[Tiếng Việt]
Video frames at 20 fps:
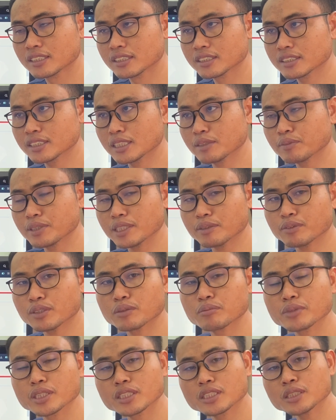xiêm riêng của
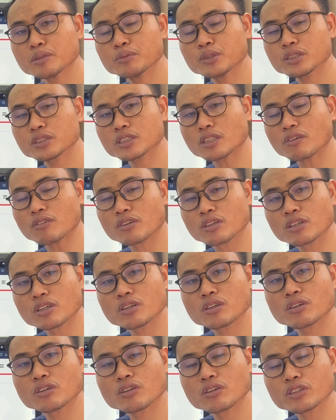miền chúng một sọc
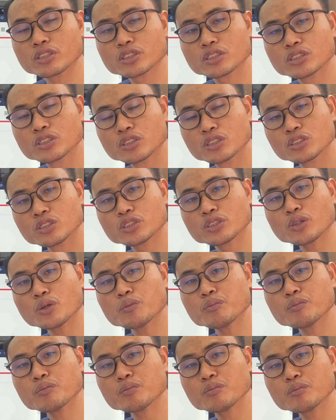cô
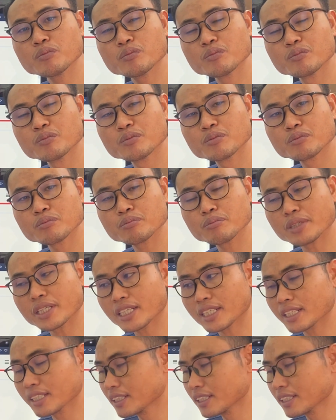chung bạn